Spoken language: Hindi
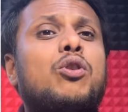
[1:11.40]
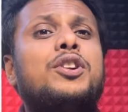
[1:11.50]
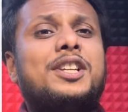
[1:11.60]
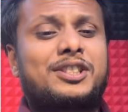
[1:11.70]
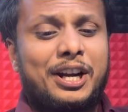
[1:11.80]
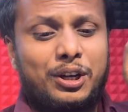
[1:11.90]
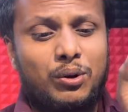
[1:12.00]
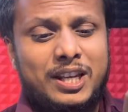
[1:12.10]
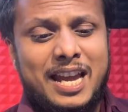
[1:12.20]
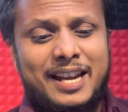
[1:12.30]
को
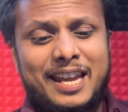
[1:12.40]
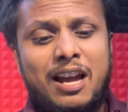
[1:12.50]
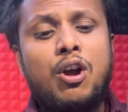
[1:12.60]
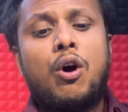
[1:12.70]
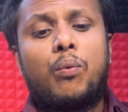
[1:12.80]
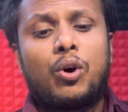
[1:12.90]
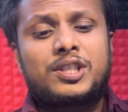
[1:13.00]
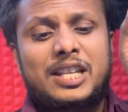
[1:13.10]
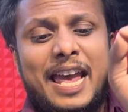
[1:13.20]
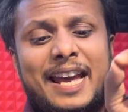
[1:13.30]
रिशेड्यूल किया गया वो
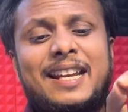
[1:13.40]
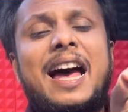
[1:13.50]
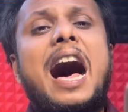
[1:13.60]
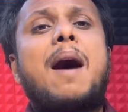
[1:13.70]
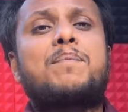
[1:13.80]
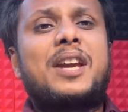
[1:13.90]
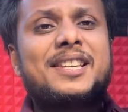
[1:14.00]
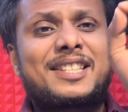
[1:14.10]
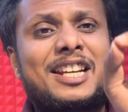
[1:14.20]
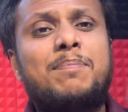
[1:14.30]
शहर
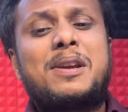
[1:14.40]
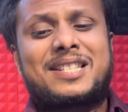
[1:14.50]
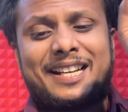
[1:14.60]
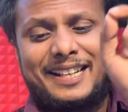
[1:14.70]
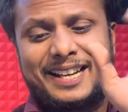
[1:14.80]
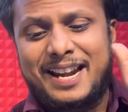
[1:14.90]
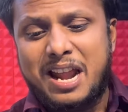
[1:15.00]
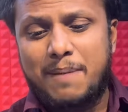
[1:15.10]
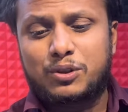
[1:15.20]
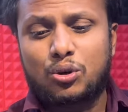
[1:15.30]
आपके स्क्रीन पे सिटी का
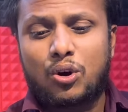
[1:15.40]
नाम शो